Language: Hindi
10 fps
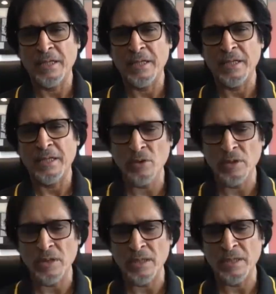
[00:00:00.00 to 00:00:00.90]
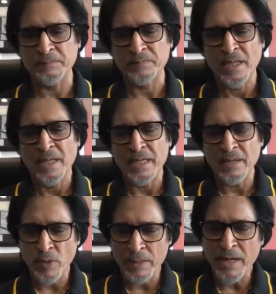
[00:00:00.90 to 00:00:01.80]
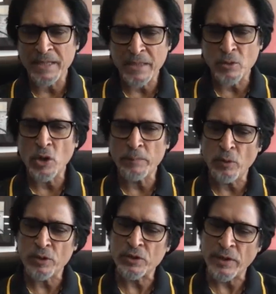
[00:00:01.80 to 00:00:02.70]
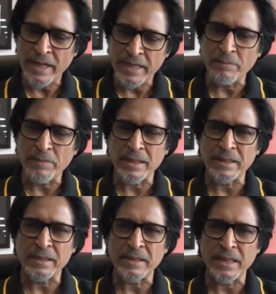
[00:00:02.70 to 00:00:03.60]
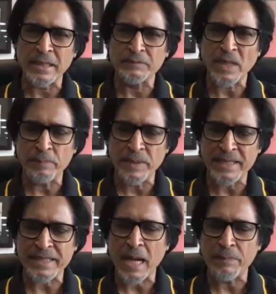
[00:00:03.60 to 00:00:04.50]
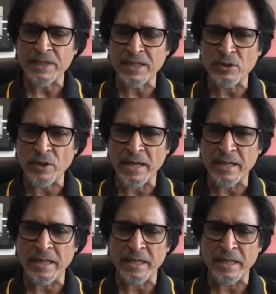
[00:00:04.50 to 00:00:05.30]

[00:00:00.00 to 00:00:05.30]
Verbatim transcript: सो uh, so, uh, ये वही बात है गोल पोस्ट जो है ये बदल देते हैं अपने हिसाब से जो है ये